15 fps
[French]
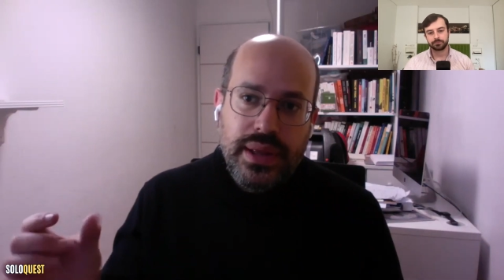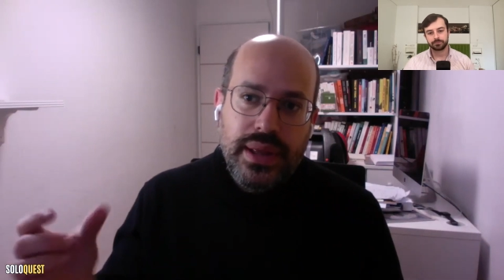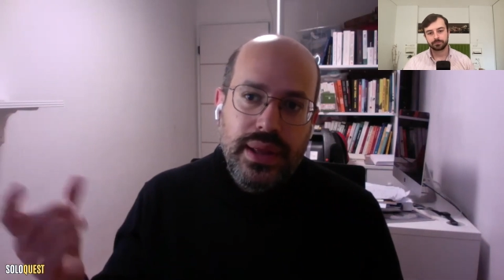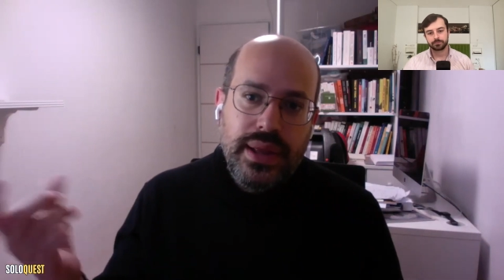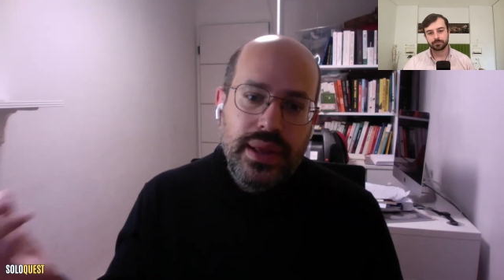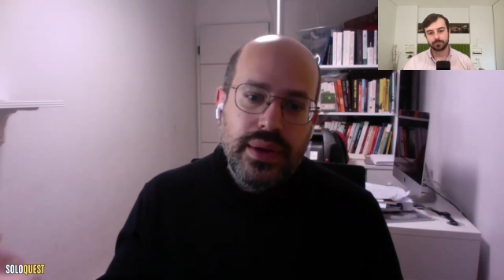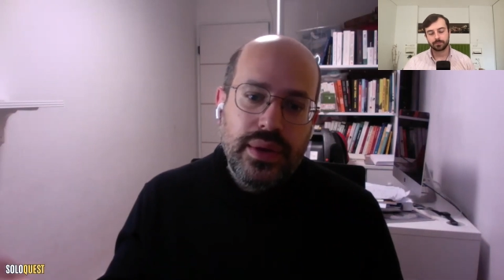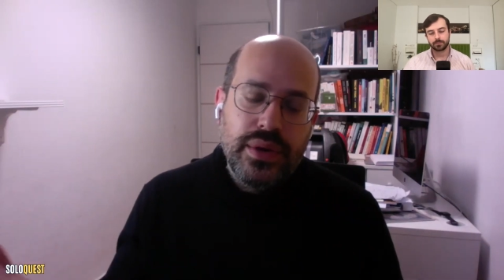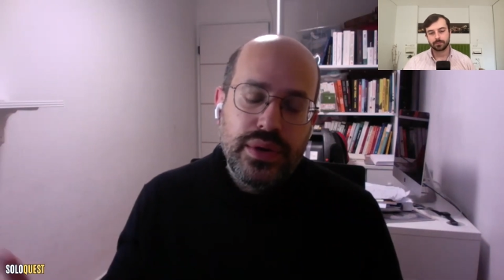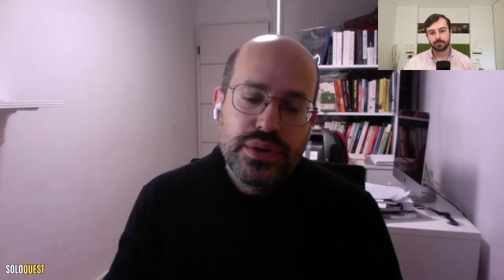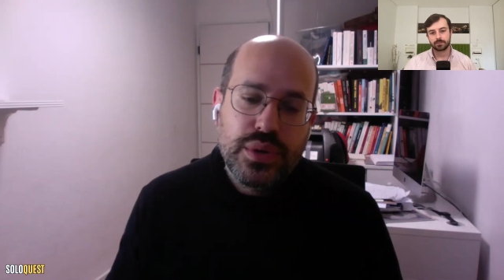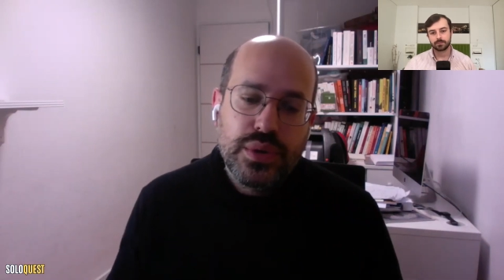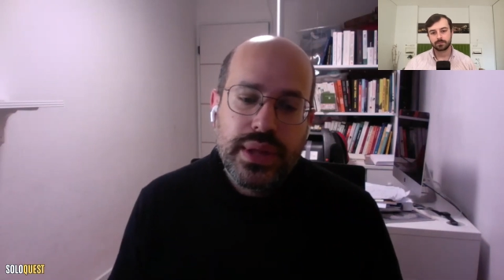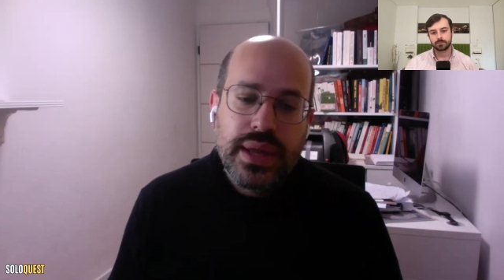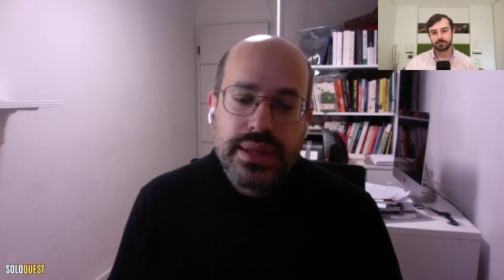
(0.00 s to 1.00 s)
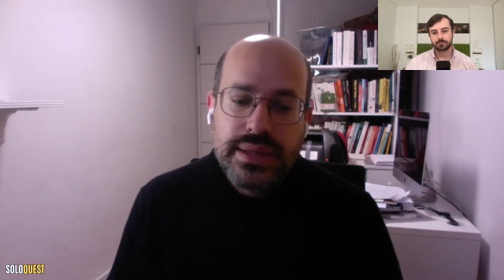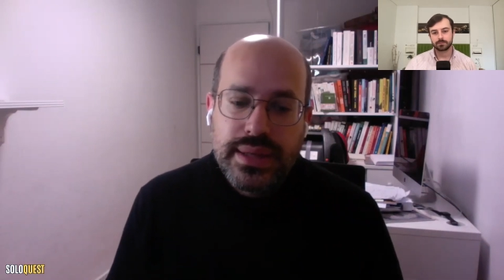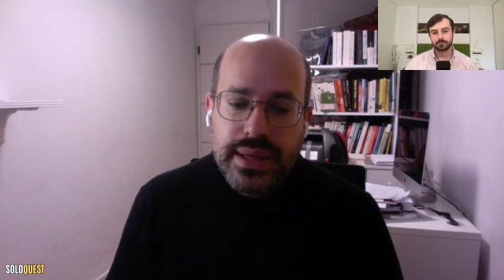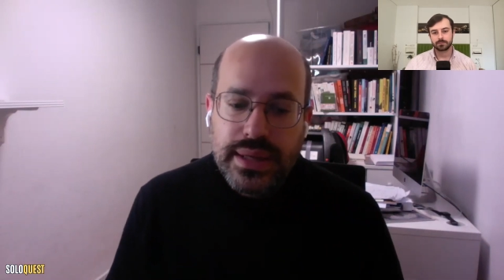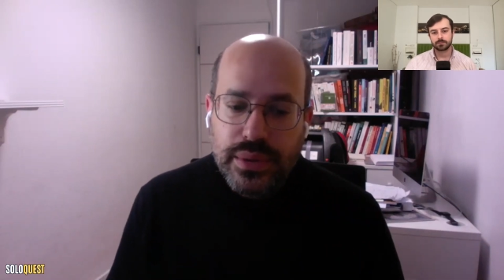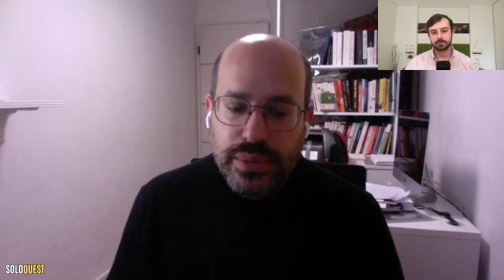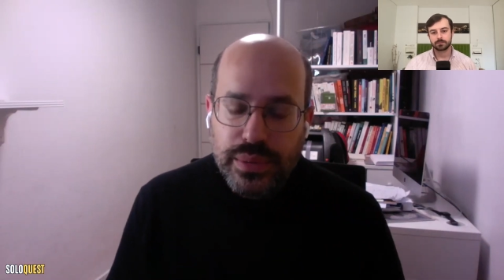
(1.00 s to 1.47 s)
et euh, ce que tu as
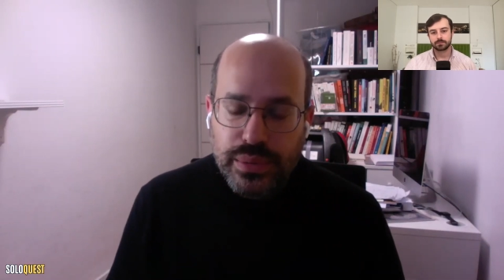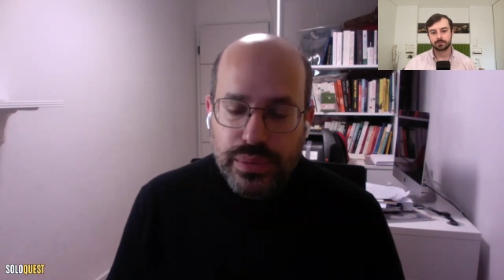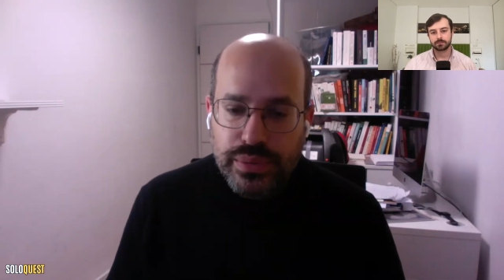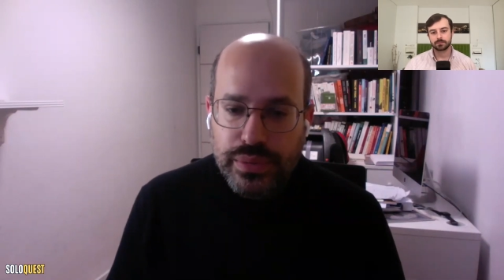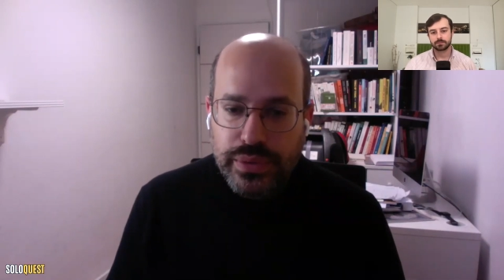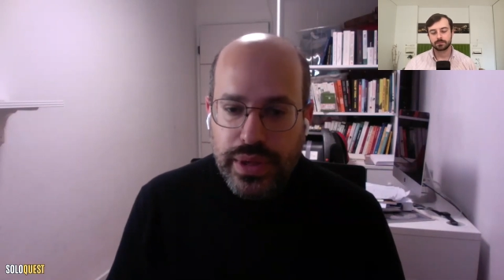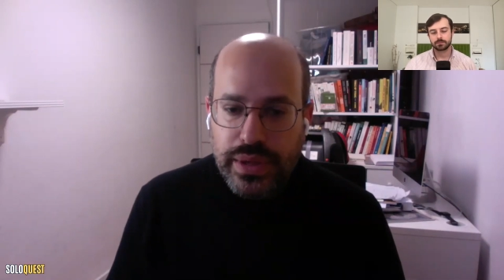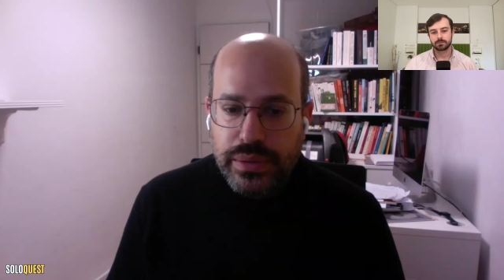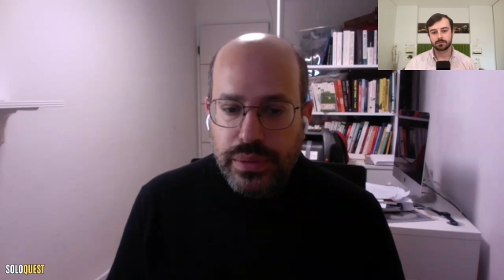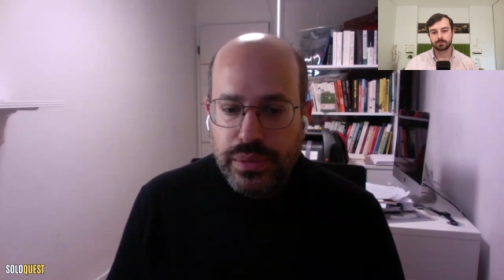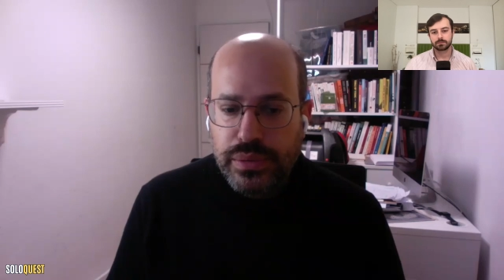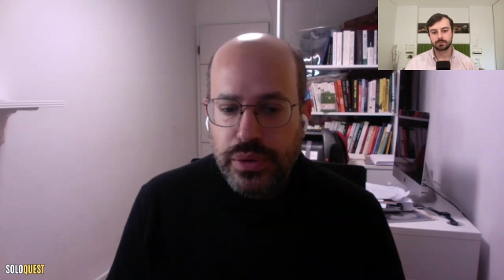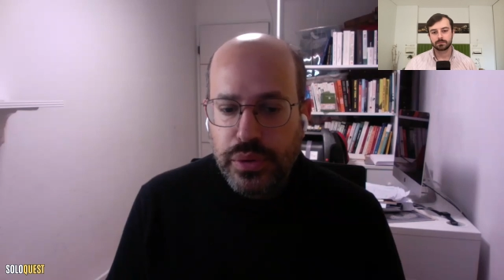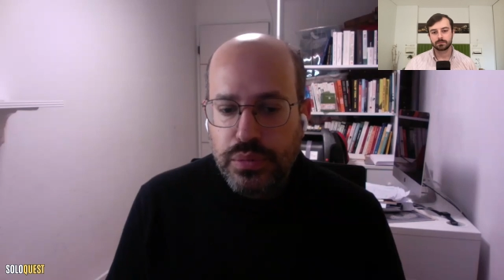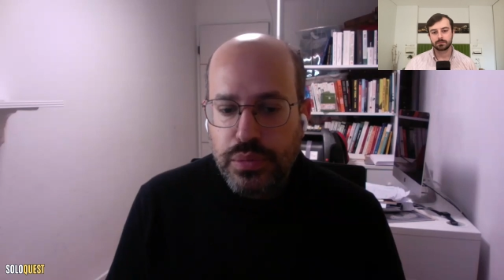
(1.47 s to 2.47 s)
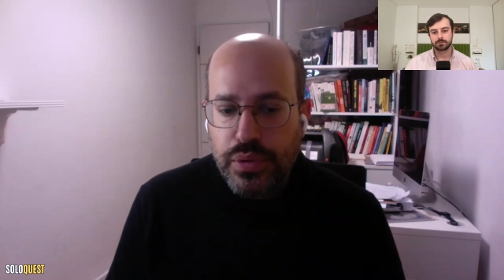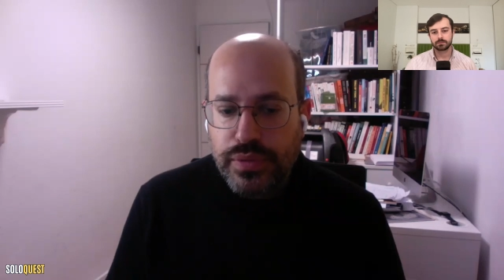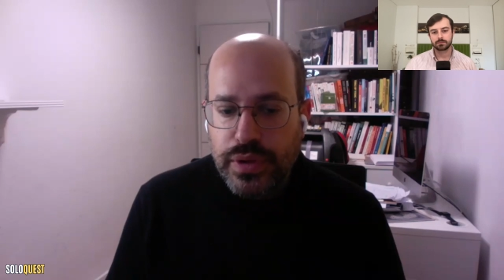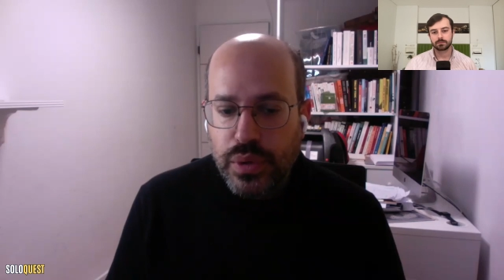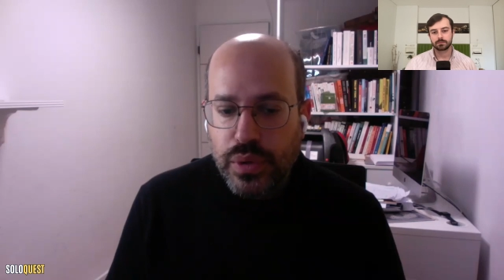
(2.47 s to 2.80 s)
indiqué dans ton, dans, ton, profil.